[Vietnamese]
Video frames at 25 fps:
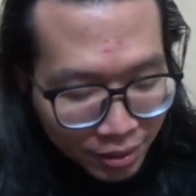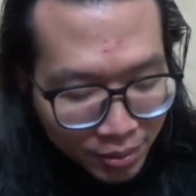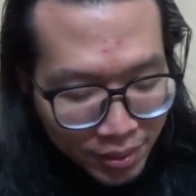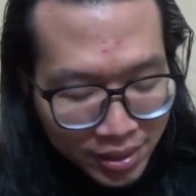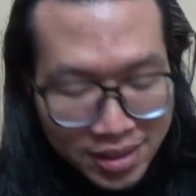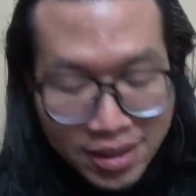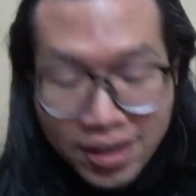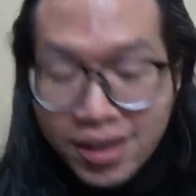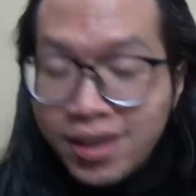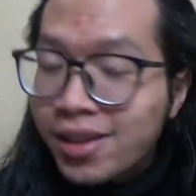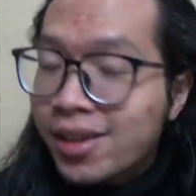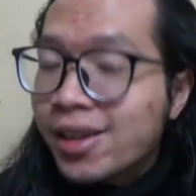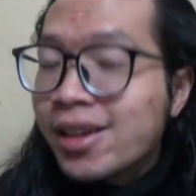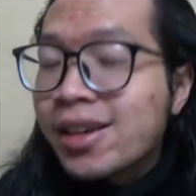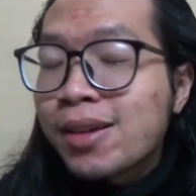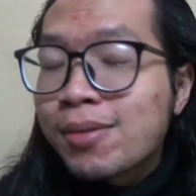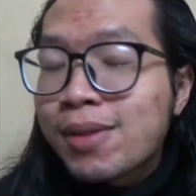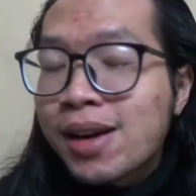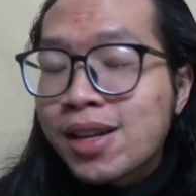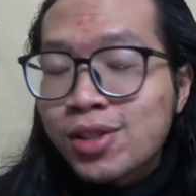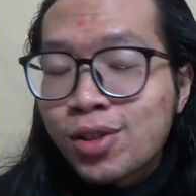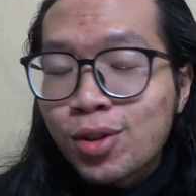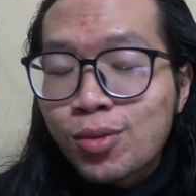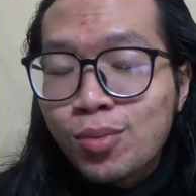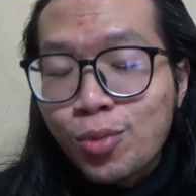thì mình sẽ gợi ý các
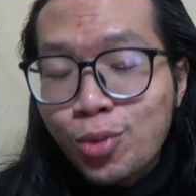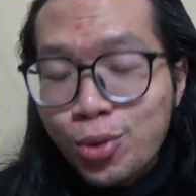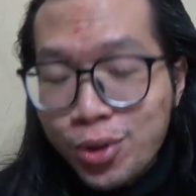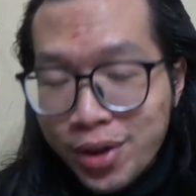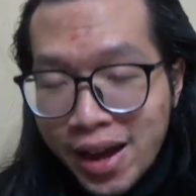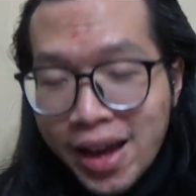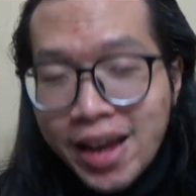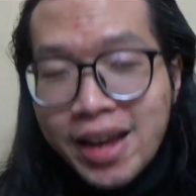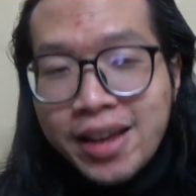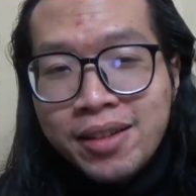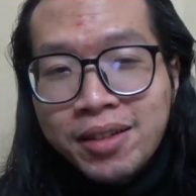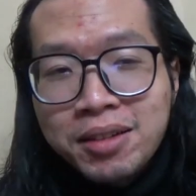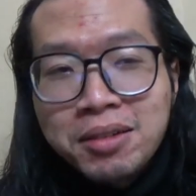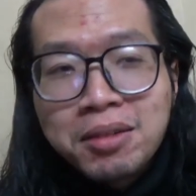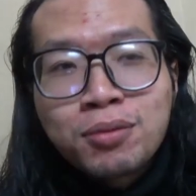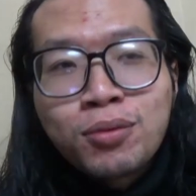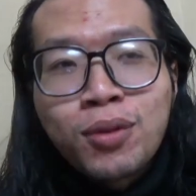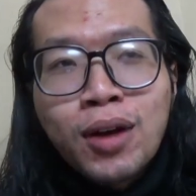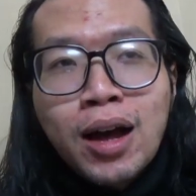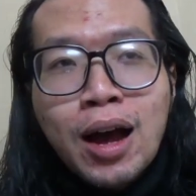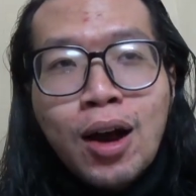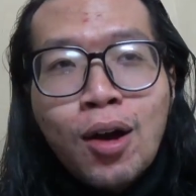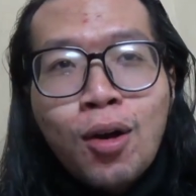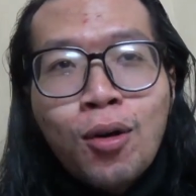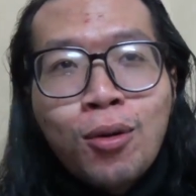bạn dùng mùi này
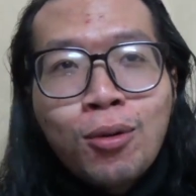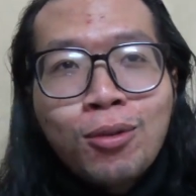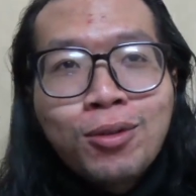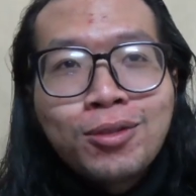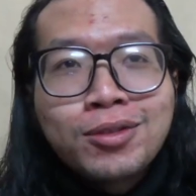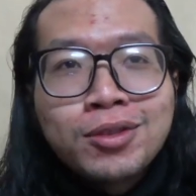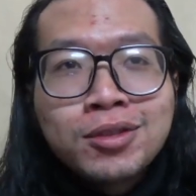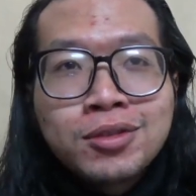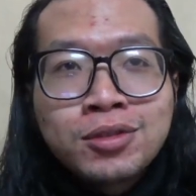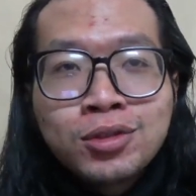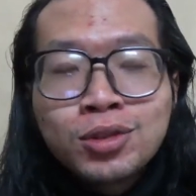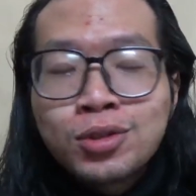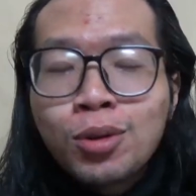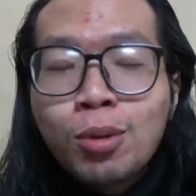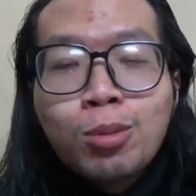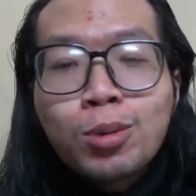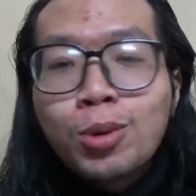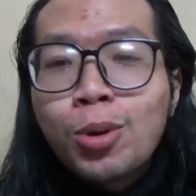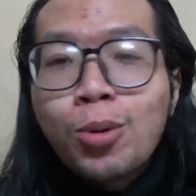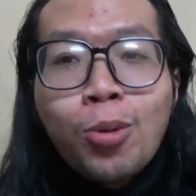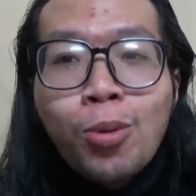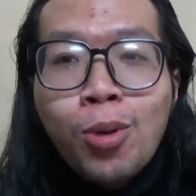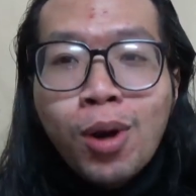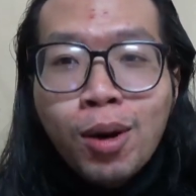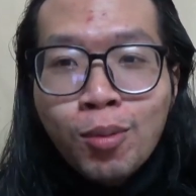vào trung
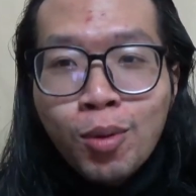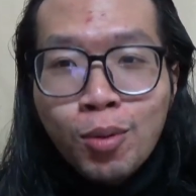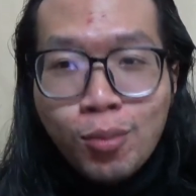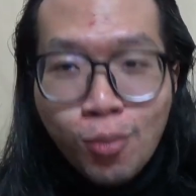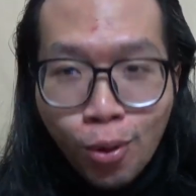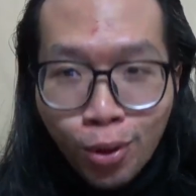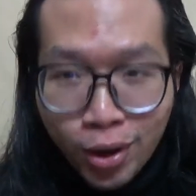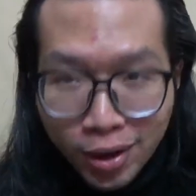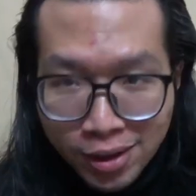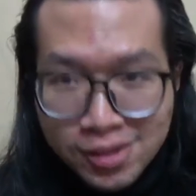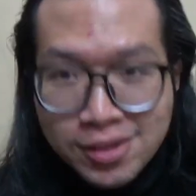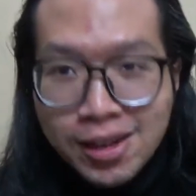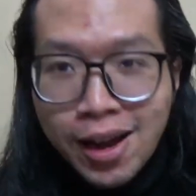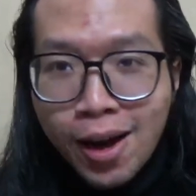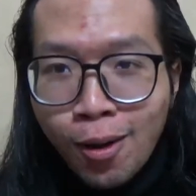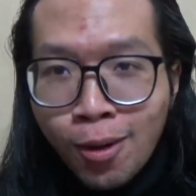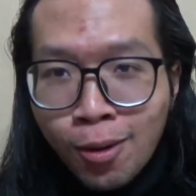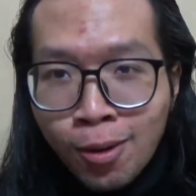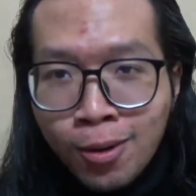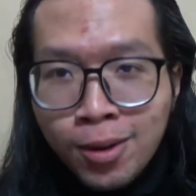thu hoặc mùng một tháng sáu